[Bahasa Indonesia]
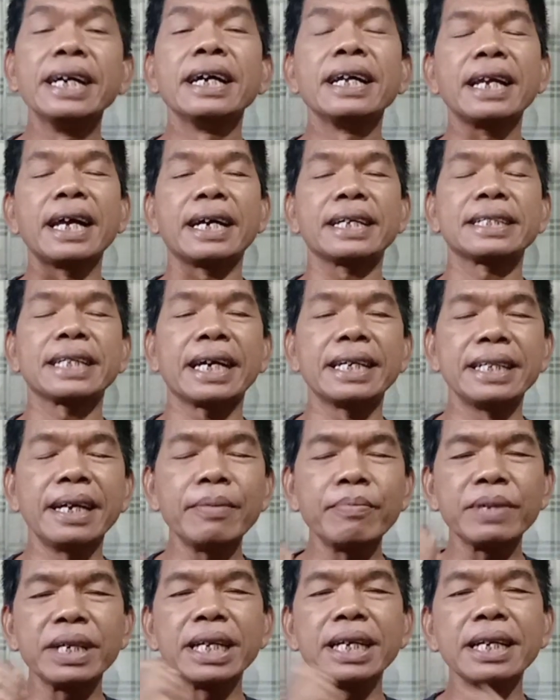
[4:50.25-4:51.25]
Lah, saya
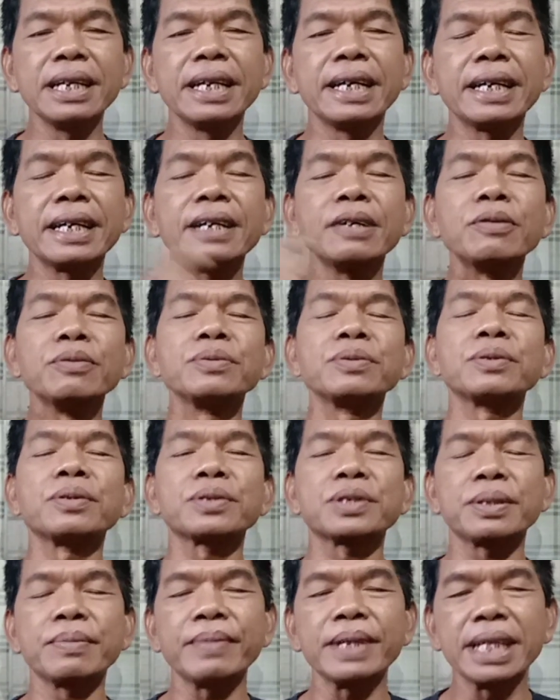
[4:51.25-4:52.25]
menilai
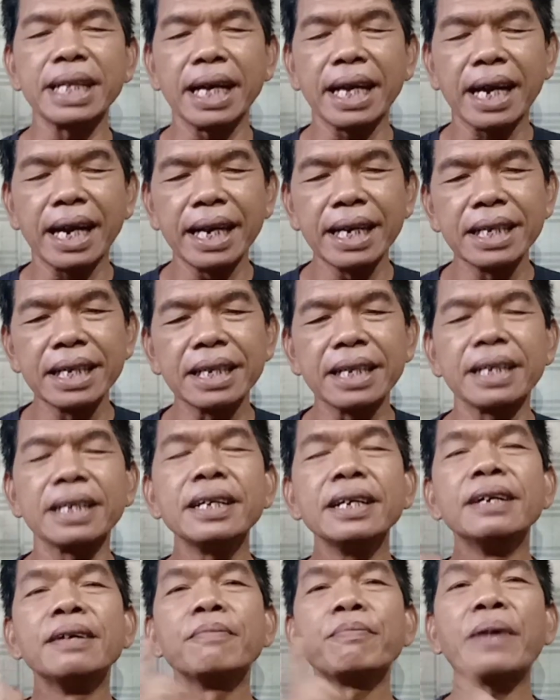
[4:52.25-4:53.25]
untuk sementara ini
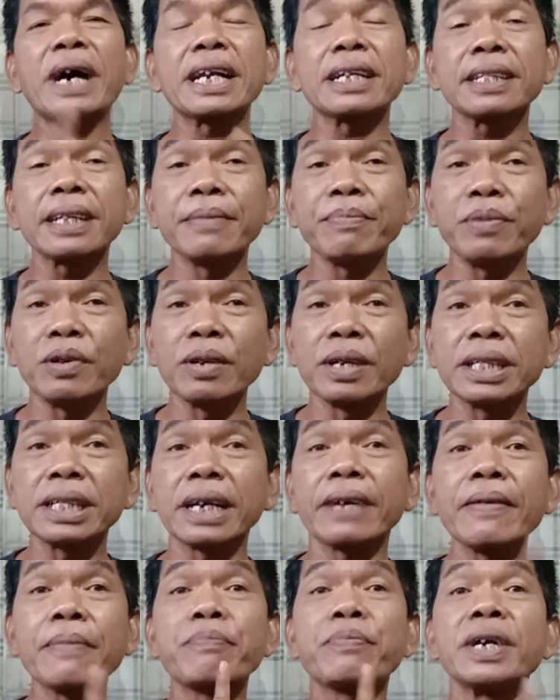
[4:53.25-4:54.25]
partai
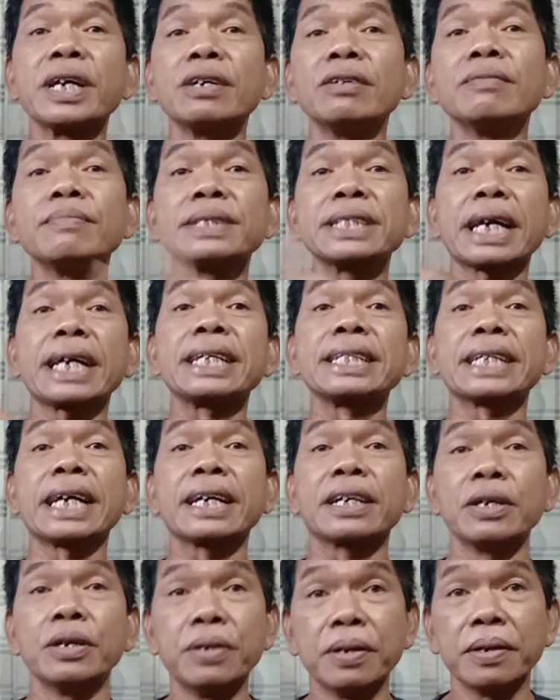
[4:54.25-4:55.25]
politik bingung mencari
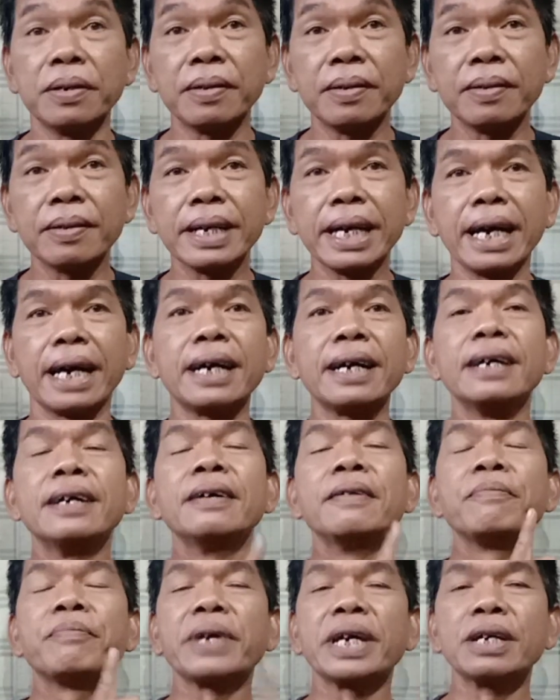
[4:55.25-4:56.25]
jago, ya
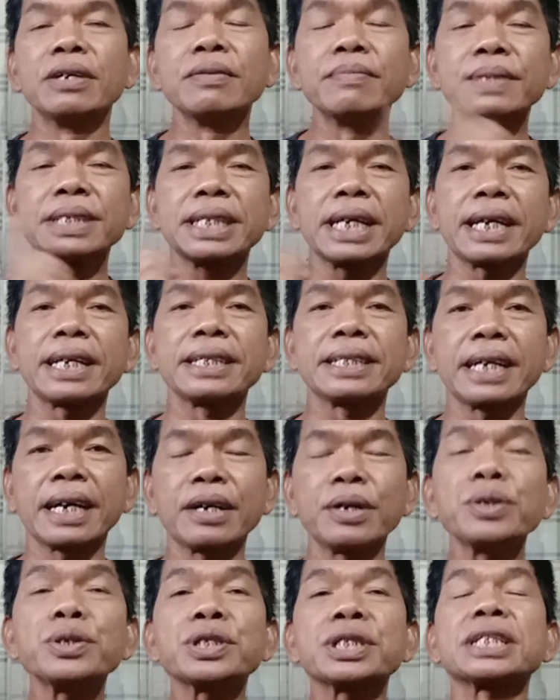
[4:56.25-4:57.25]
bingung mencari
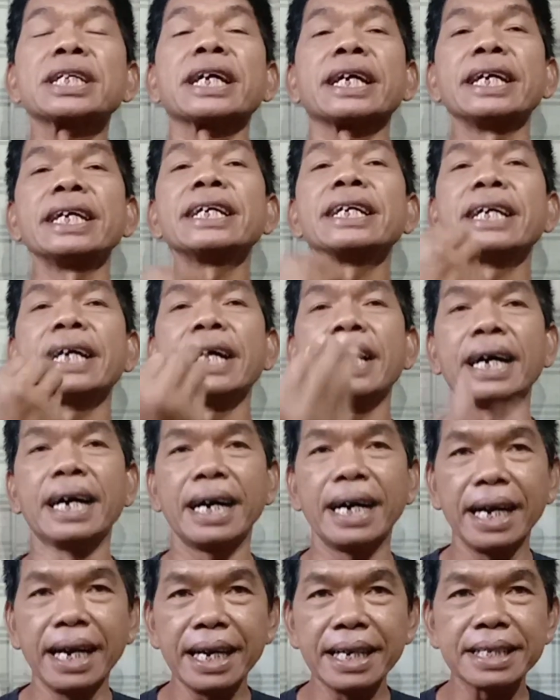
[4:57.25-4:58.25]
jago
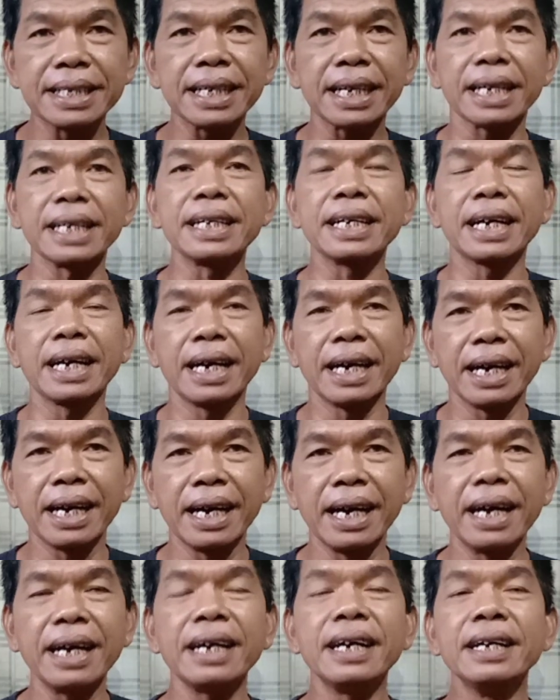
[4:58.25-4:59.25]
sehingga
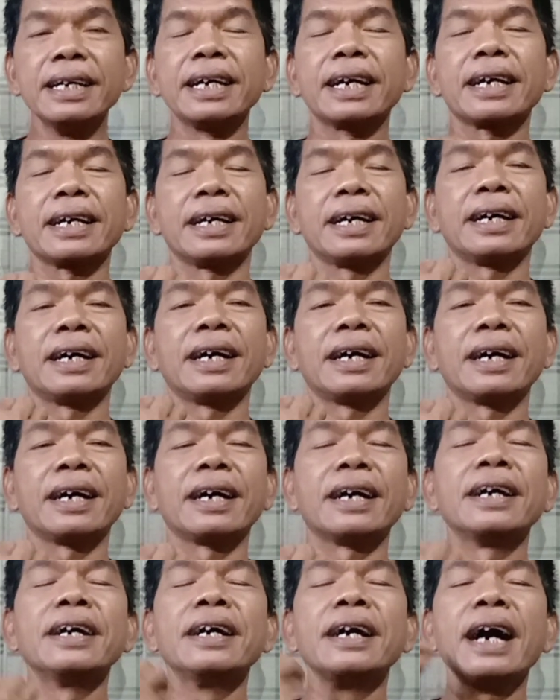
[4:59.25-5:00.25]
sehingga
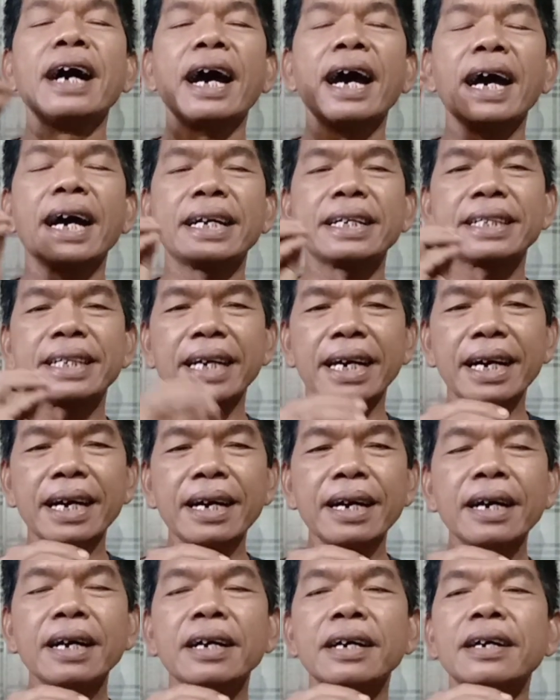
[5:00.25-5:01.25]
uh,
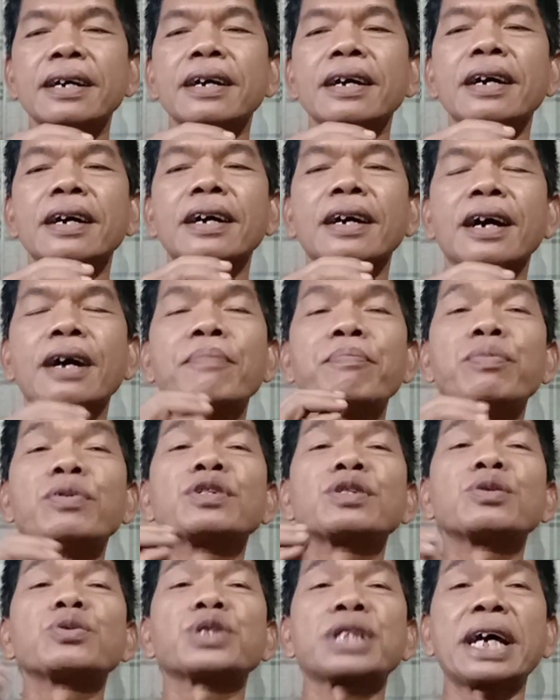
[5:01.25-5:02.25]
ada uh,
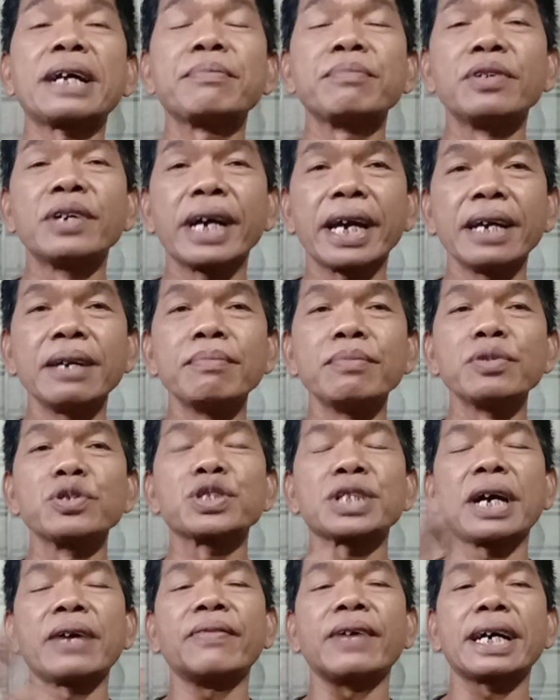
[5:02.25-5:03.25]
keputusan mungkin
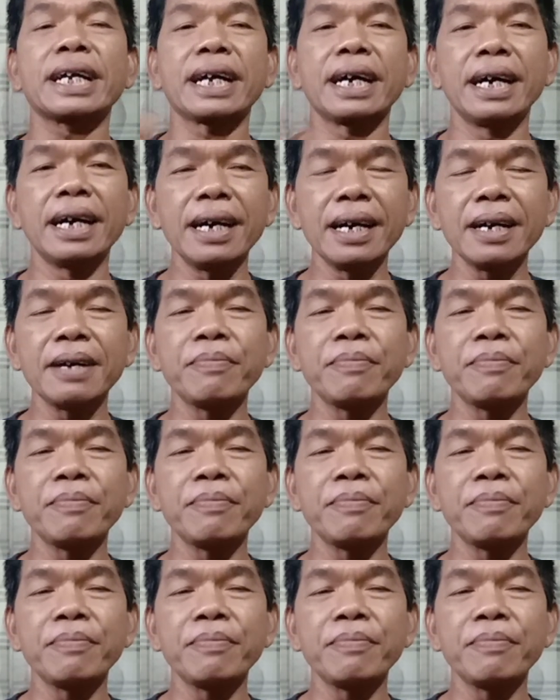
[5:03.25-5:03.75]
musyawarah